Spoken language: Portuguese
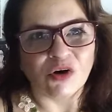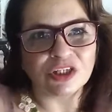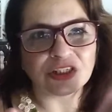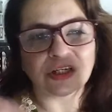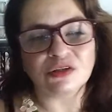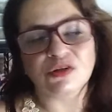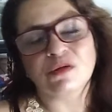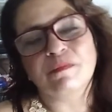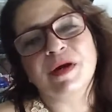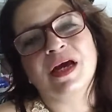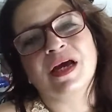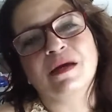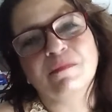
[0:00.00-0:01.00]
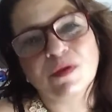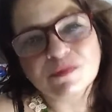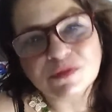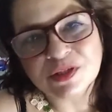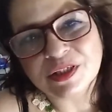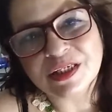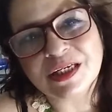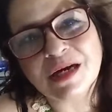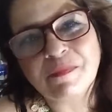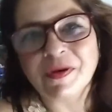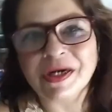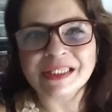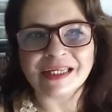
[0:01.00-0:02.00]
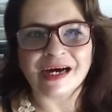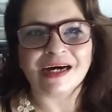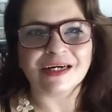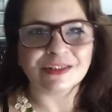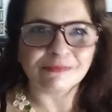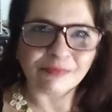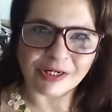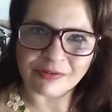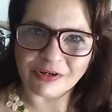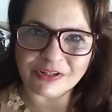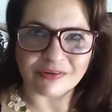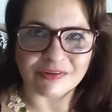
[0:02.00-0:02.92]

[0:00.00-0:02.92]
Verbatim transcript: Oi, gente, tudo bem? Bom dia, boa tarde, boa noite.